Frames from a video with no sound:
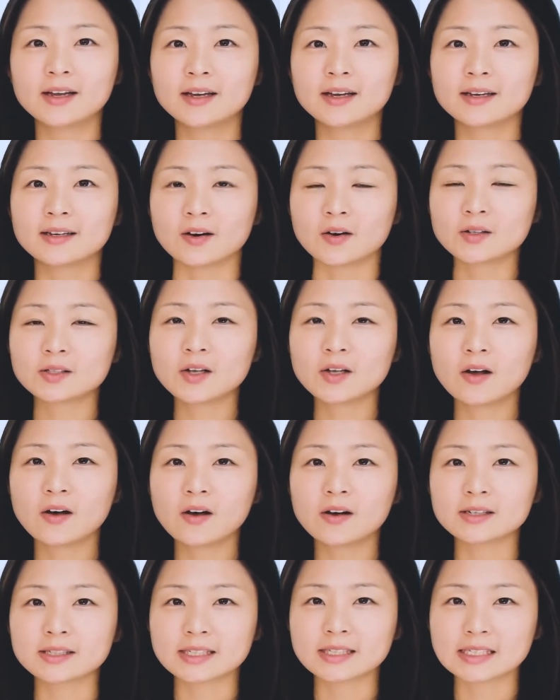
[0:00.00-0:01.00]

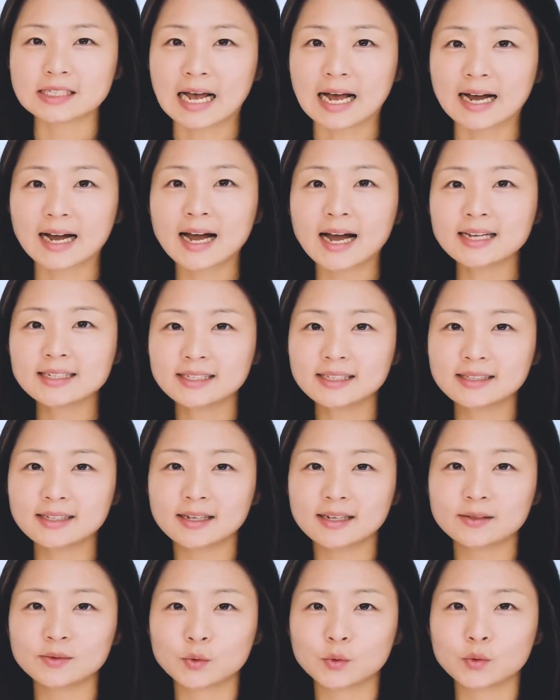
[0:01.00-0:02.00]
여기서 자가
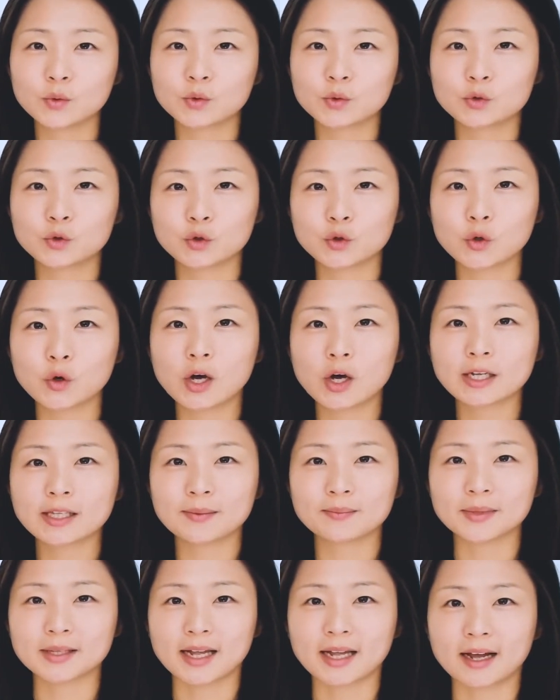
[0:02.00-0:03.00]
진단도
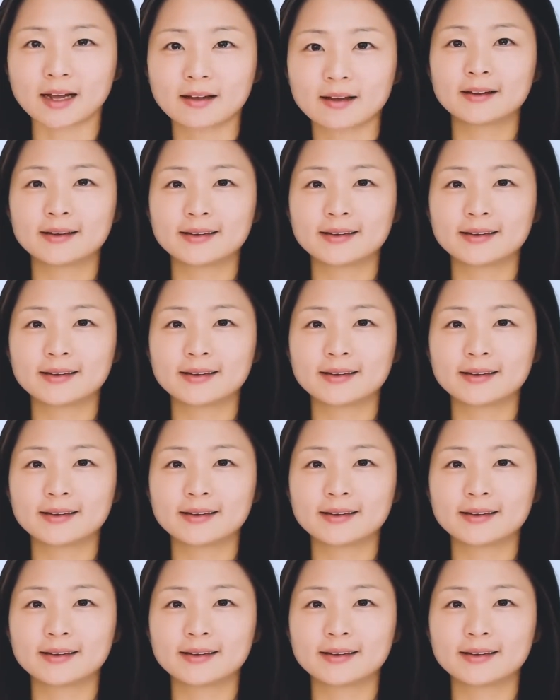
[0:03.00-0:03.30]
중요하답니다.